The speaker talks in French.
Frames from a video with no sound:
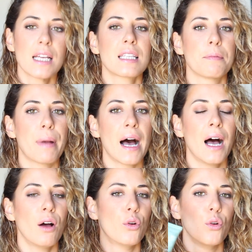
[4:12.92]
C'est
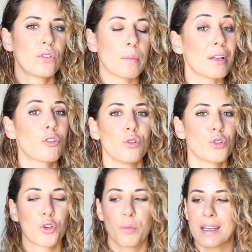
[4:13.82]
pas, euh, pas ce
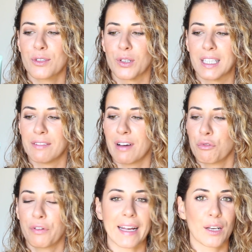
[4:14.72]
genre de masque qui va
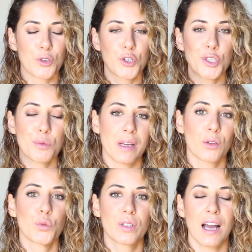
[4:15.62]
vous faire quelque chose, mais
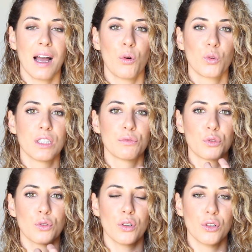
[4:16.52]
en tout cas au
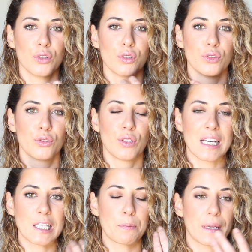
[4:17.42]
niveau euh, de
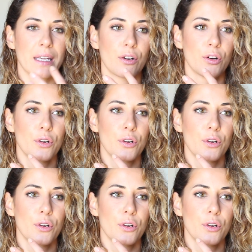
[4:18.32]
l'aspect